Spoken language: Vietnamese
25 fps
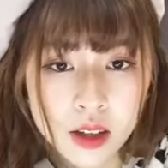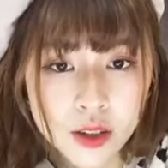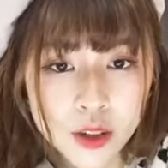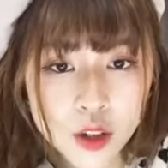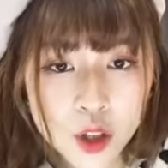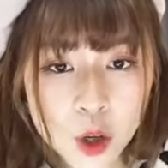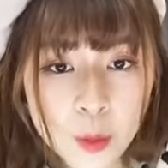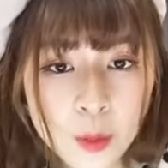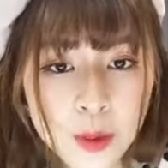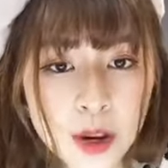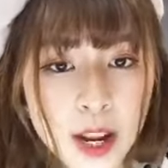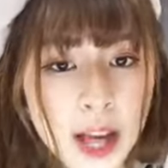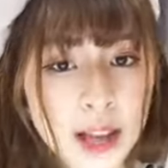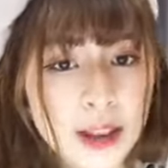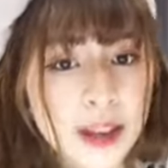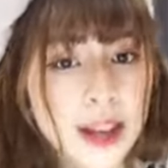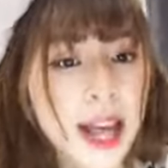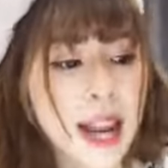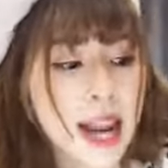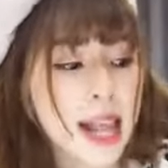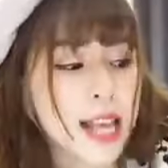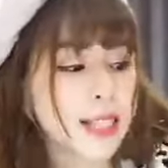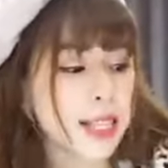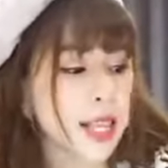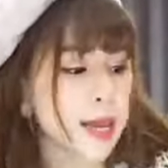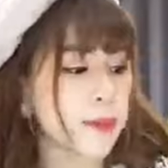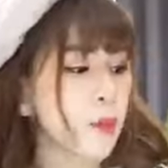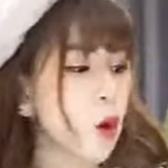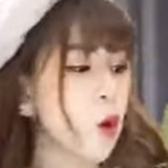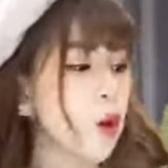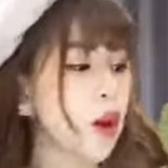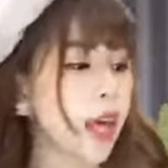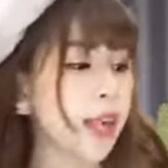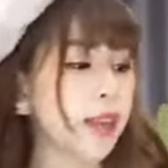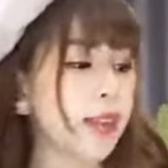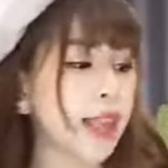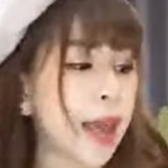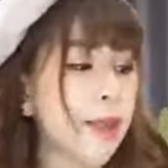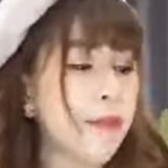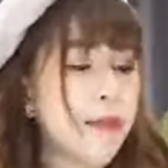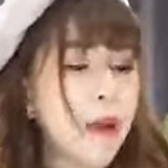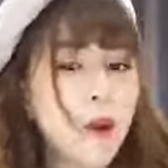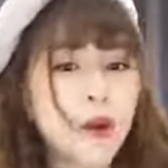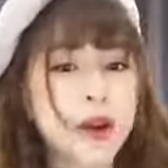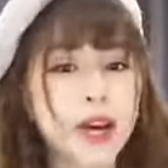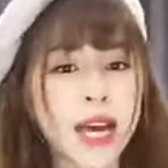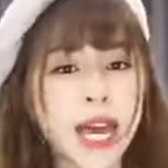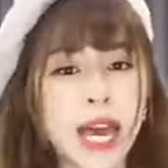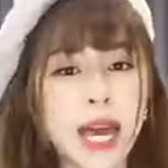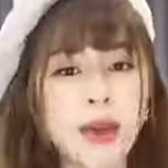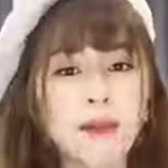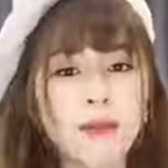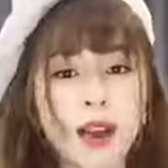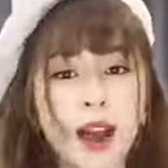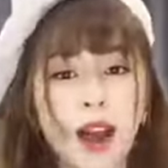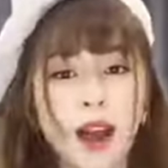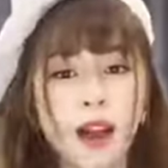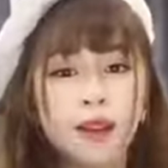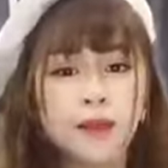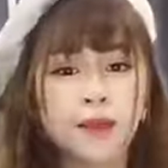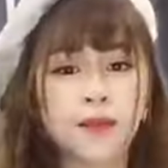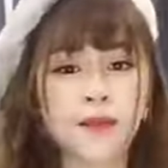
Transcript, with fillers: Trúc Linh nè, lấy xếp 408 màu kem nè